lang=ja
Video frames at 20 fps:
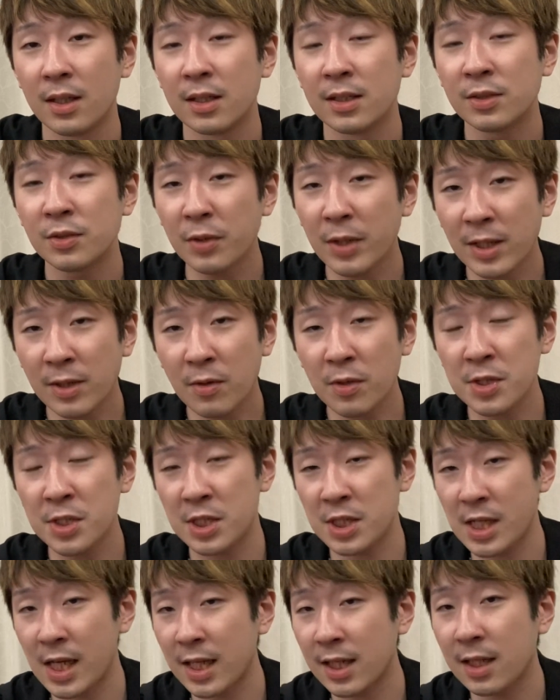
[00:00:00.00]
それと
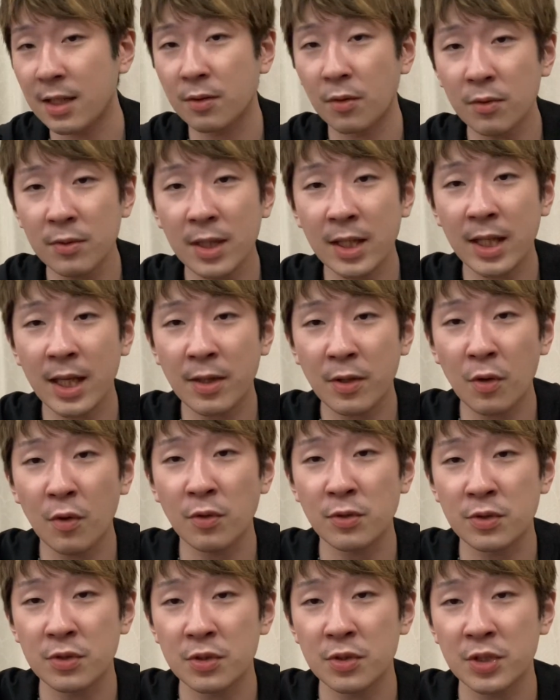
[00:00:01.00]
試合がどんだけ共
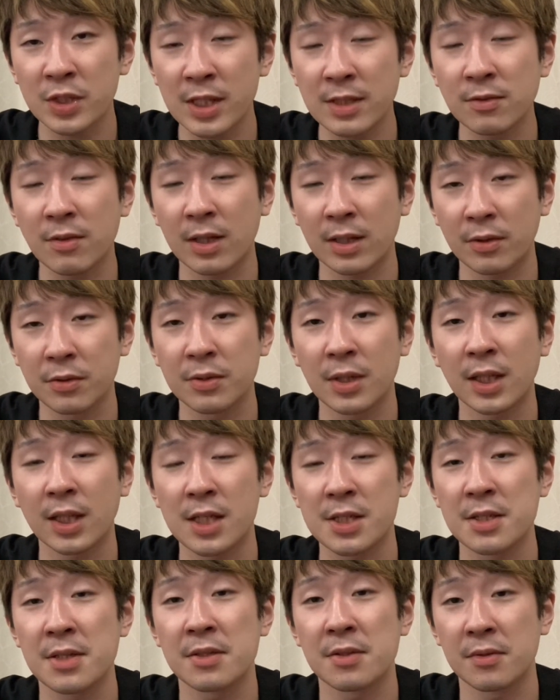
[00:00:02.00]
通しているのかという
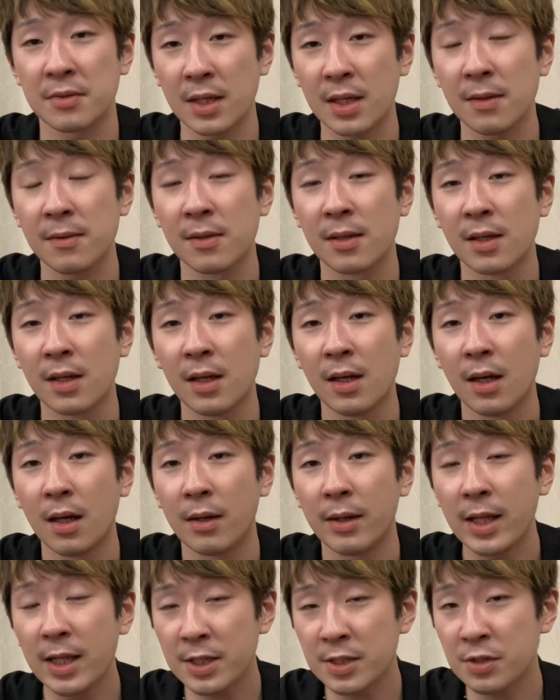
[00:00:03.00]
話ですよね。
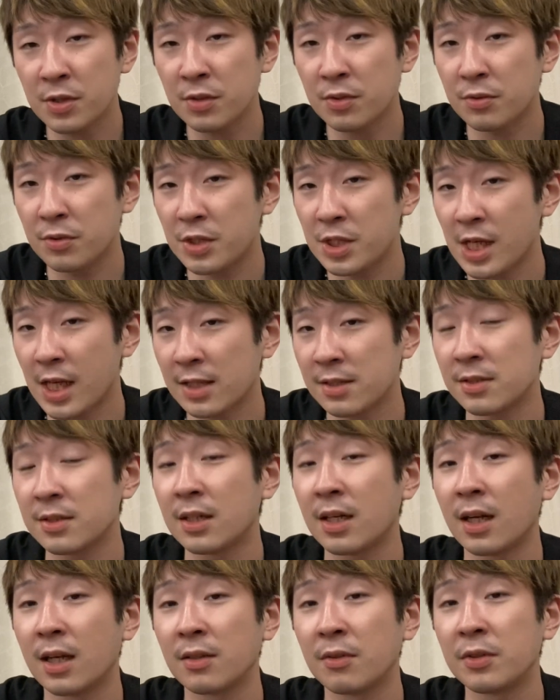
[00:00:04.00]
練習打ちやすい
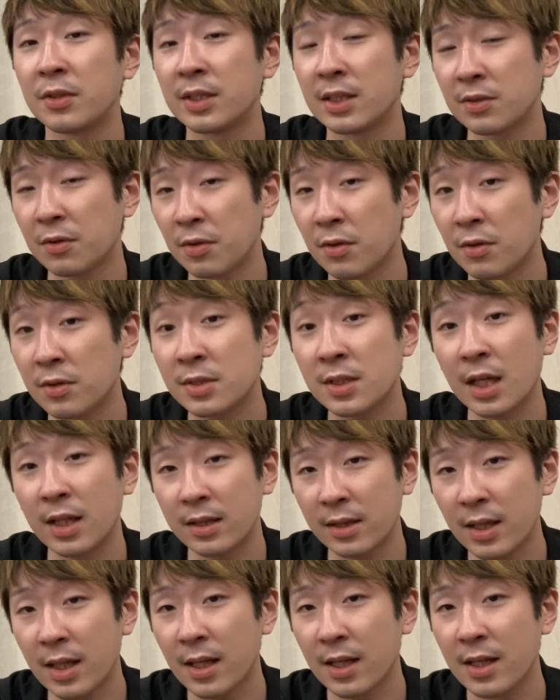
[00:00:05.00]
からといってそれを使っ
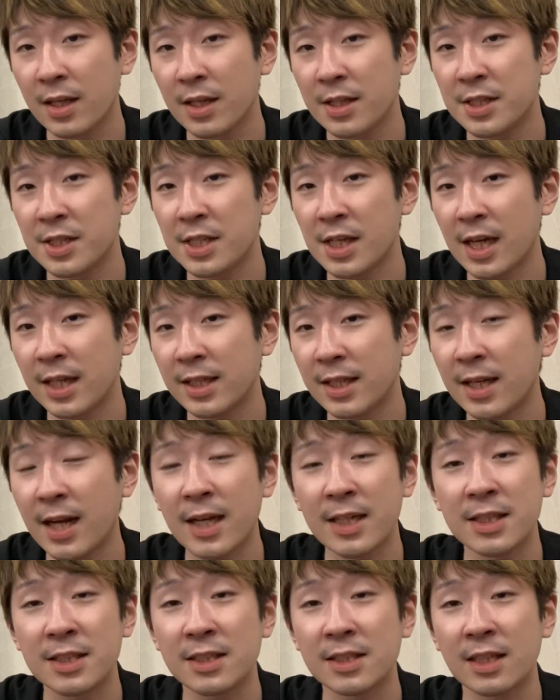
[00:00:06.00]
て試合で
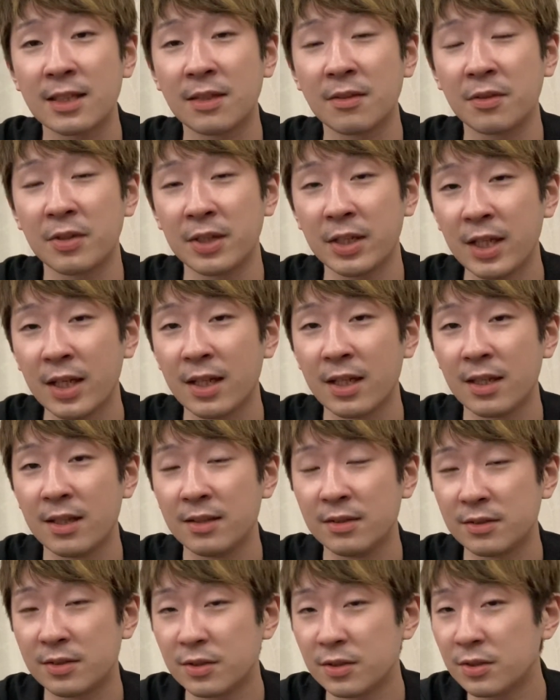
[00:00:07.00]
ラリーになった時に
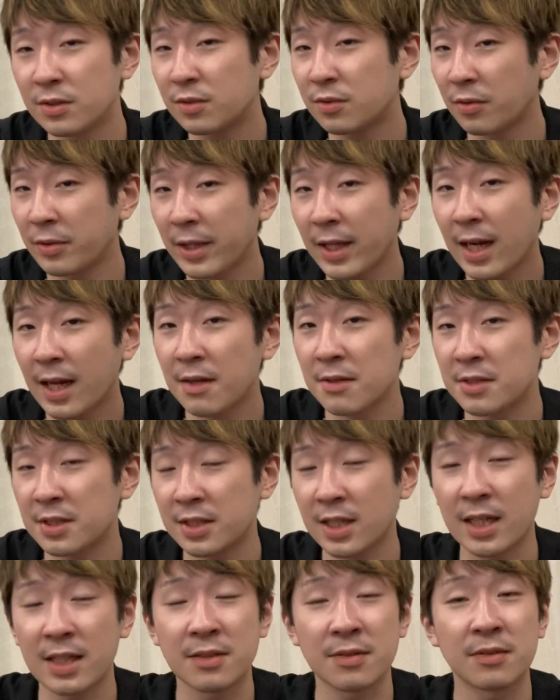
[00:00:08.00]
ずっと狙い撃ち
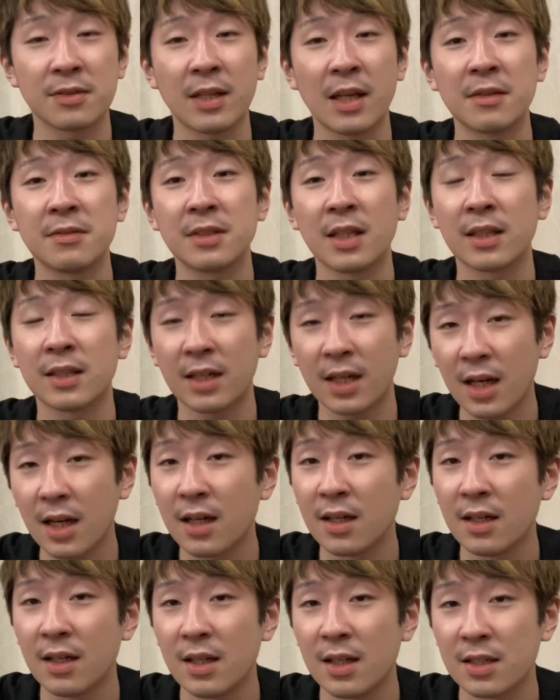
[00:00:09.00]
され続けるんやった
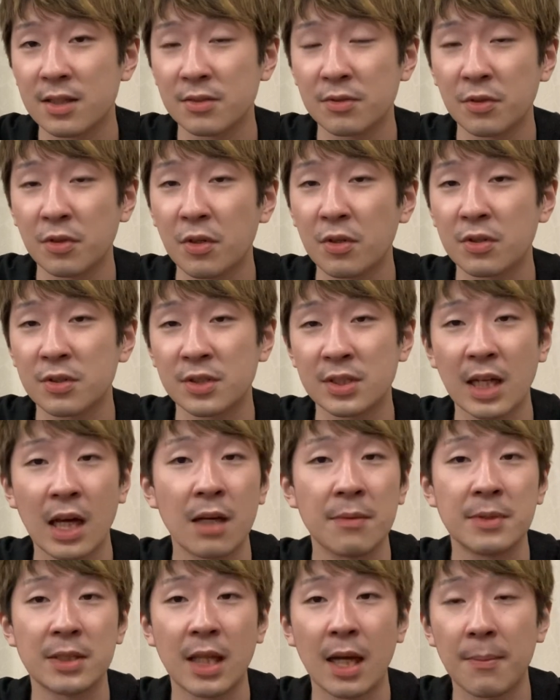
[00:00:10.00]
らその用具を使う
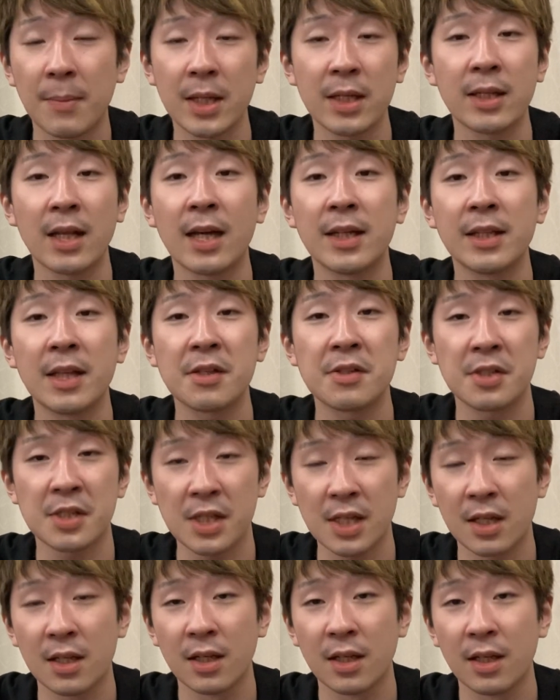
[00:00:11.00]
意味ってあまりないですし、